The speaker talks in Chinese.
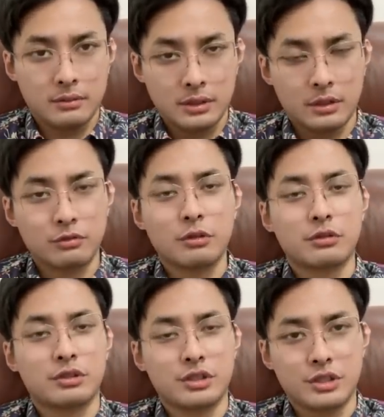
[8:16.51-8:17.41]
这个中国
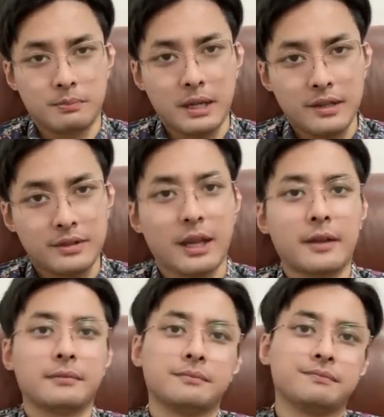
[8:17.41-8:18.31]
就支持巴勒斯坦，
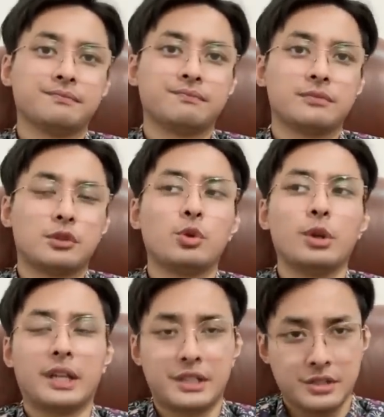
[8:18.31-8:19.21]
中国
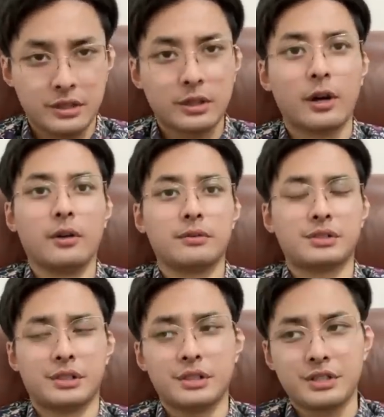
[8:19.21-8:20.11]
也知道
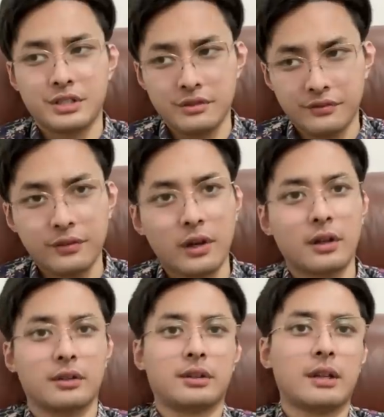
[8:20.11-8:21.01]
整个西
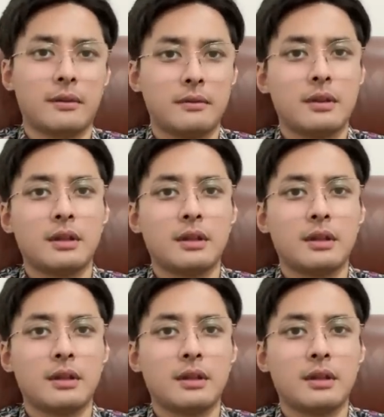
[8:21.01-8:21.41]
方的